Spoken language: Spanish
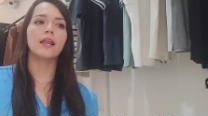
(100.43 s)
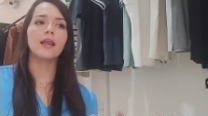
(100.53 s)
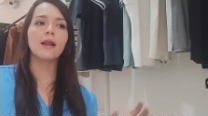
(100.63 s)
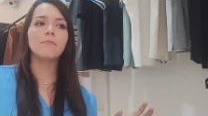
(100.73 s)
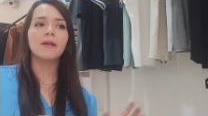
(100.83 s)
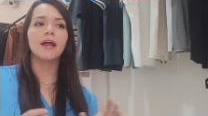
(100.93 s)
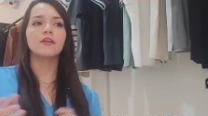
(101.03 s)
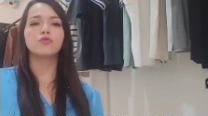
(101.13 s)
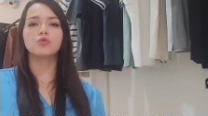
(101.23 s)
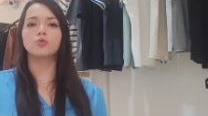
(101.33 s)
y el,
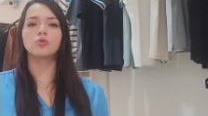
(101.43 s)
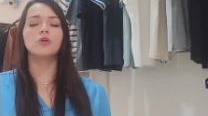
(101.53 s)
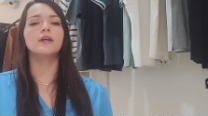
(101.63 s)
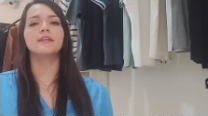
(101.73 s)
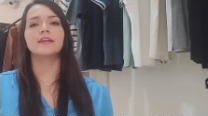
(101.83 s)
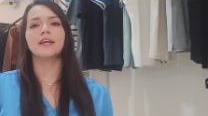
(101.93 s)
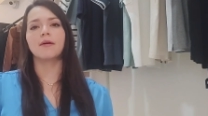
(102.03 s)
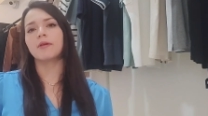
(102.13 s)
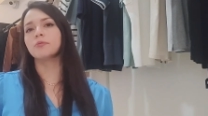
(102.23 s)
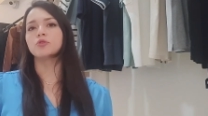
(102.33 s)
pilar de futuro es el
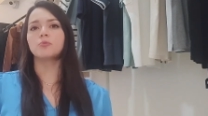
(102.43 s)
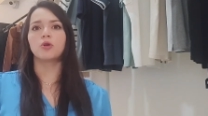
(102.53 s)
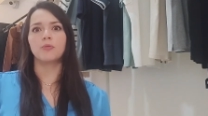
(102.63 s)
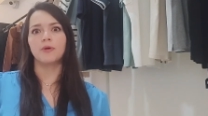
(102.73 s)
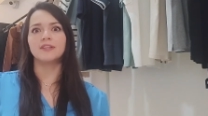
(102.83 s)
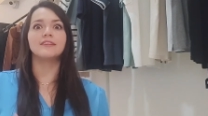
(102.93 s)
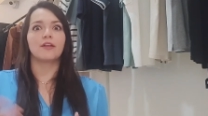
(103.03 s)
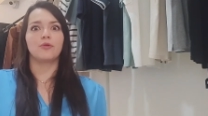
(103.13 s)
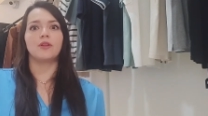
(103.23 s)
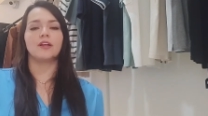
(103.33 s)
que hablamos un poco más de
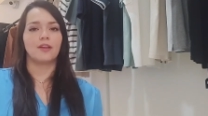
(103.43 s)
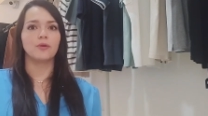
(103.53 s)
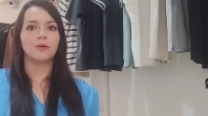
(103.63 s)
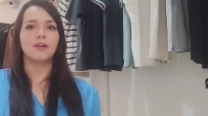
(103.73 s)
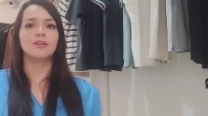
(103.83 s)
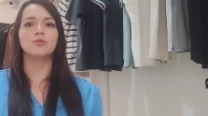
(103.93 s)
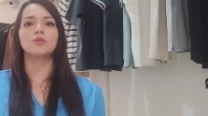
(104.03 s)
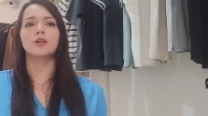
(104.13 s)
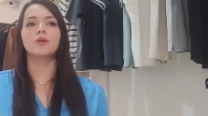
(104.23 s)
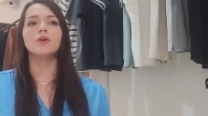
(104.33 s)
hacia dónde va la
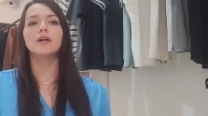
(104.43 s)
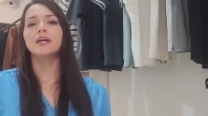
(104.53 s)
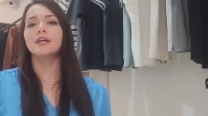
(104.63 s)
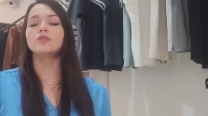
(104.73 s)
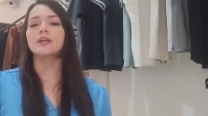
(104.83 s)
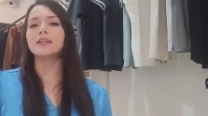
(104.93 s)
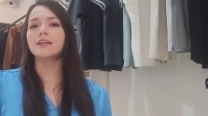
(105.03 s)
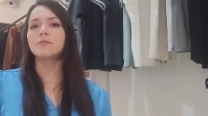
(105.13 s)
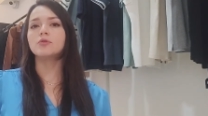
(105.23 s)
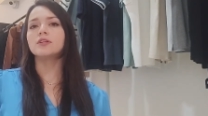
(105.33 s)
industria, ¿no? Entonces
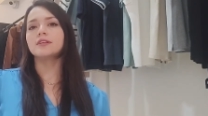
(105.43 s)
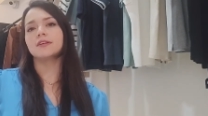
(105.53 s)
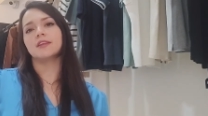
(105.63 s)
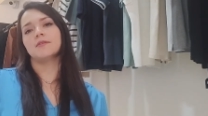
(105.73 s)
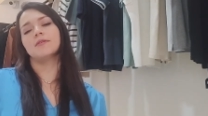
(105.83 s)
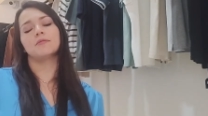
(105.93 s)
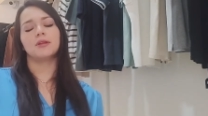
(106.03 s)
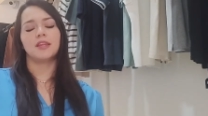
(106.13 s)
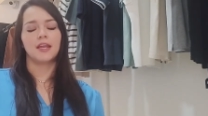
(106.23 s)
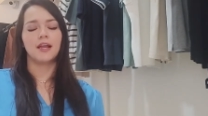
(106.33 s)
ahí tenemos
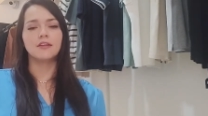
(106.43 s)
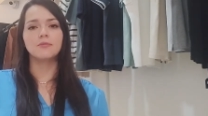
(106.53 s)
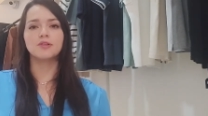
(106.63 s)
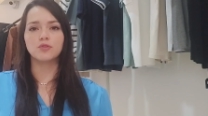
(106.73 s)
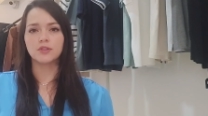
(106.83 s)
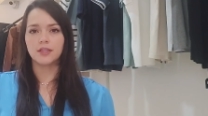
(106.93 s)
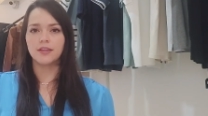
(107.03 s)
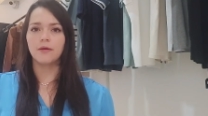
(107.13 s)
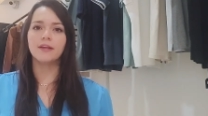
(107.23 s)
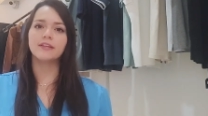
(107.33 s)
iniciativas de materiales más
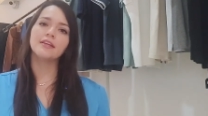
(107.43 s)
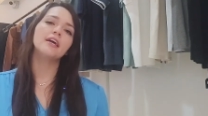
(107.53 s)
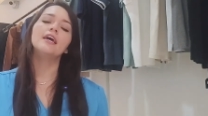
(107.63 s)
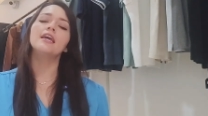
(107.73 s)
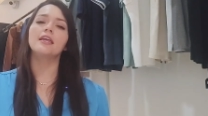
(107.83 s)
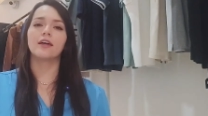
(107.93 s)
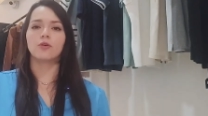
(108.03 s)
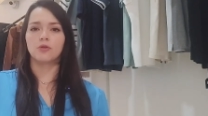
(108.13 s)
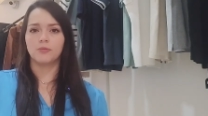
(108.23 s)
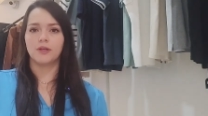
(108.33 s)
sustentables y
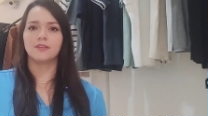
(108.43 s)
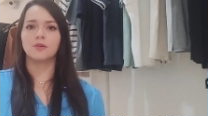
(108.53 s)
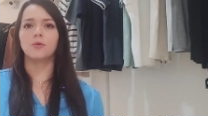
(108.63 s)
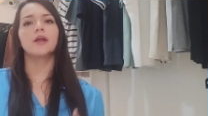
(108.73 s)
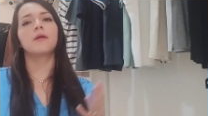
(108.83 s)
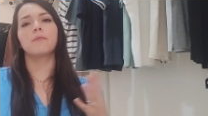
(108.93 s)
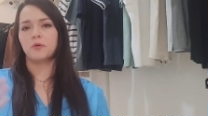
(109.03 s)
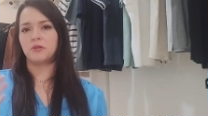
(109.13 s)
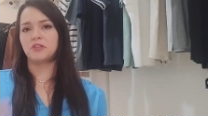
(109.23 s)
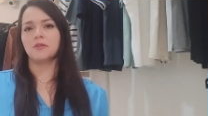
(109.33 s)
de economía
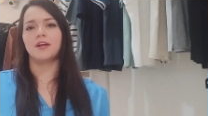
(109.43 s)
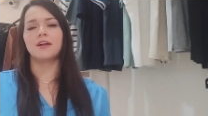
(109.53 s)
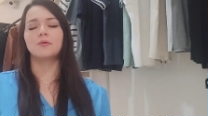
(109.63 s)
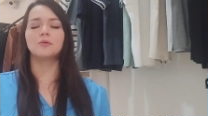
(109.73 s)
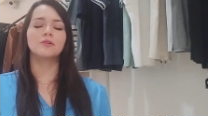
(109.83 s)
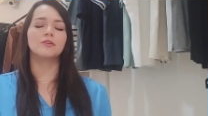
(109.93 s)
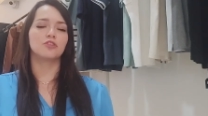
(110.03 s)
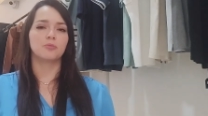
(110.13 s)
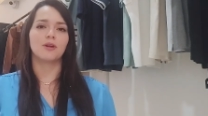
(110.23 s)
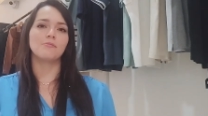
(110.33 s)
circular, por mencionar algunos
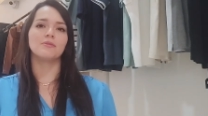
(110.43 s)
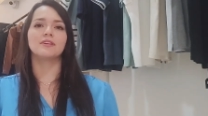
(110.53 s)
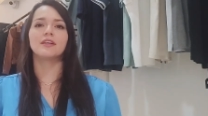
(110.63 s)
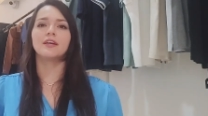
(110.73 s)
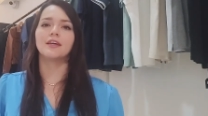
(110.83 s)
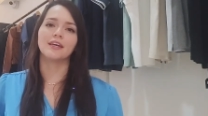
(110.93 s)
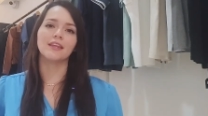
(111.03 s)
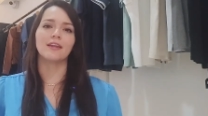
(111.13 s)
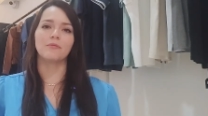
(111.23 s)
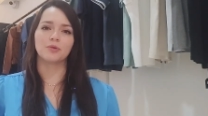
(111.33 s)
de los programas que,
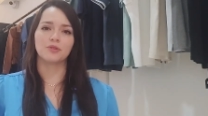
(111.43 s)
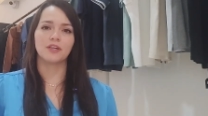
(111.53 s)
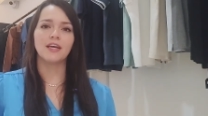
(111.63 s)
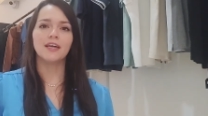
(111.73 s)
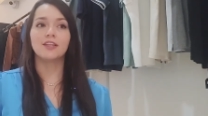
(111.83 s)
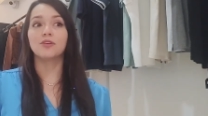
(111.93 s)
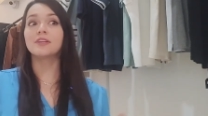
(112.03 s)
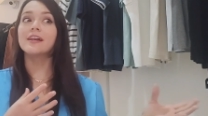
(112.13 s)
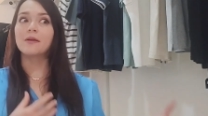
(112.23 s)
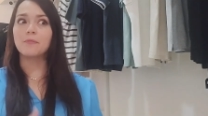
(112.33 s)
que tenemos.
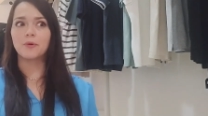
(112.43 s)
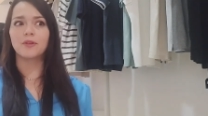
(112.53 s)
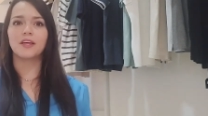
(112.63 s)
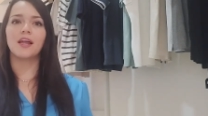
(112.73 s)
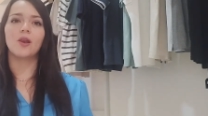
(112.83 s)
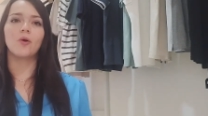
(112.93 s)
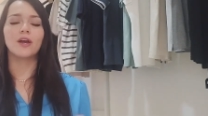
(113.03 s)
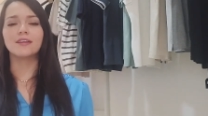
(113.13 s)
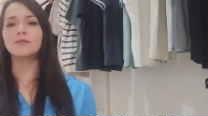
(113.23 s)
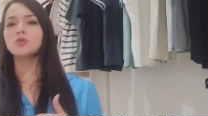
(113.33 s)
Entonces en el reporte
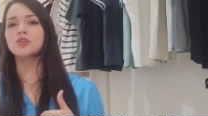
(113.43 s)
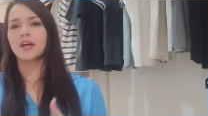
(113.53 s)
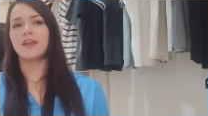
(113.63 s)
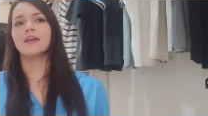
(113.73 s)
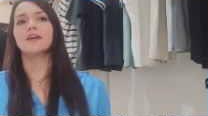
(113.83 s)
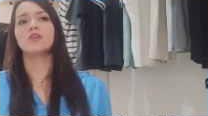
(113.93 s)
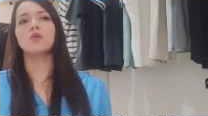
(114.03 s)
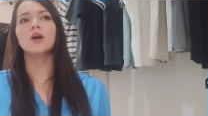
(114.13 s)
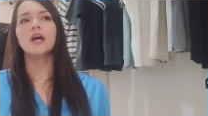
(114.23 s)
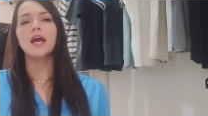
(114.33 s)
lo que hacemos cada
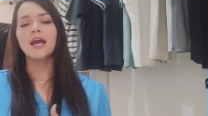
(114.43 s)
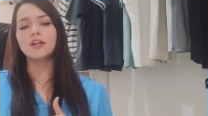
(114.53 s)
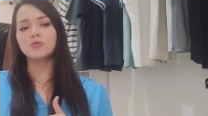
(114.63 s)
año